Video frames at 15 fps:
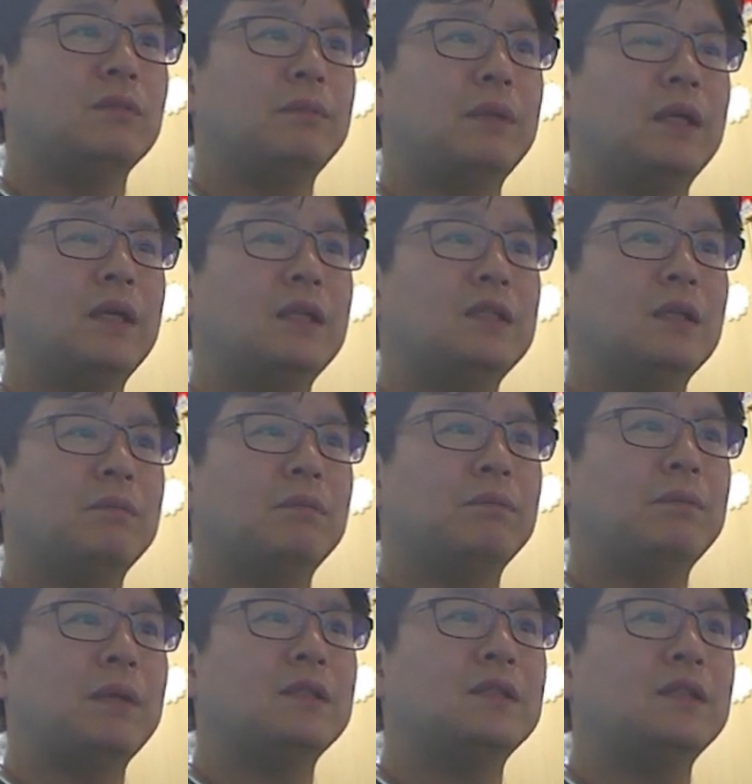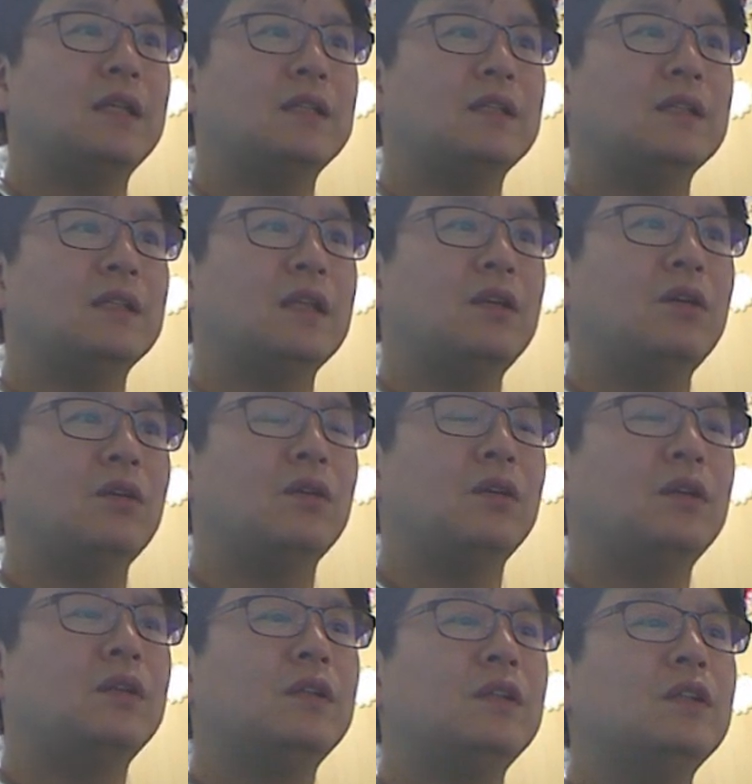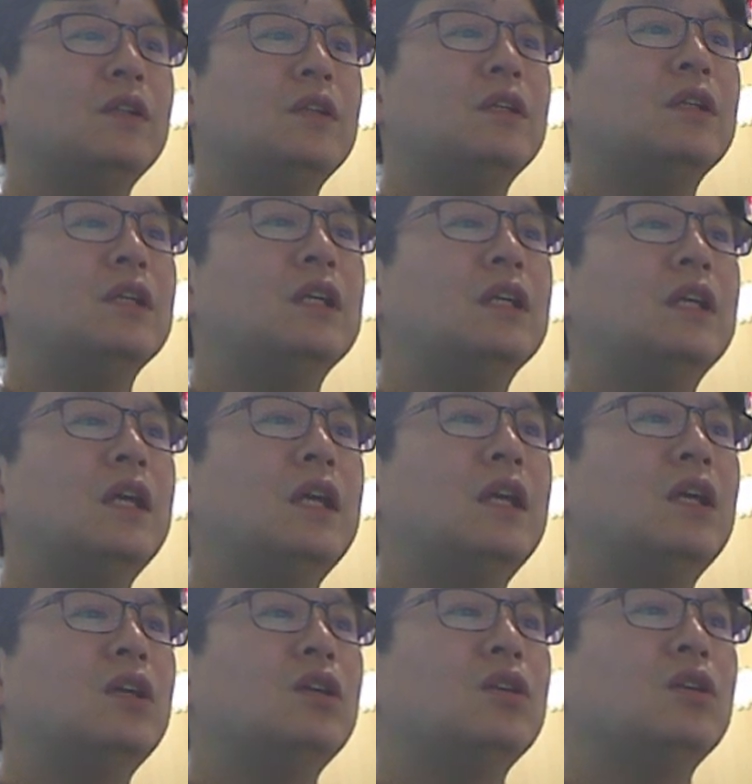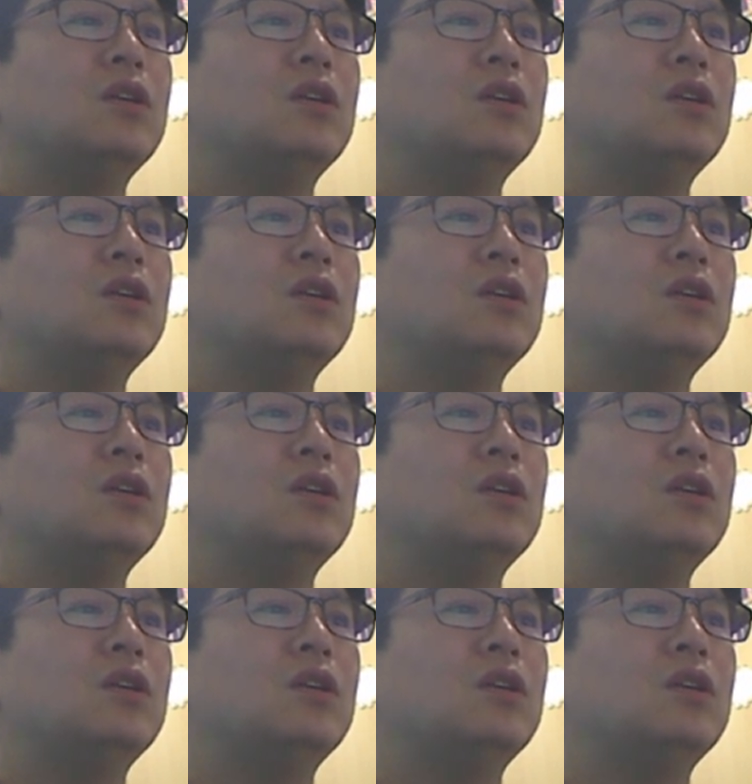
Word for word: 빨간색 박스가 있는데요. 이게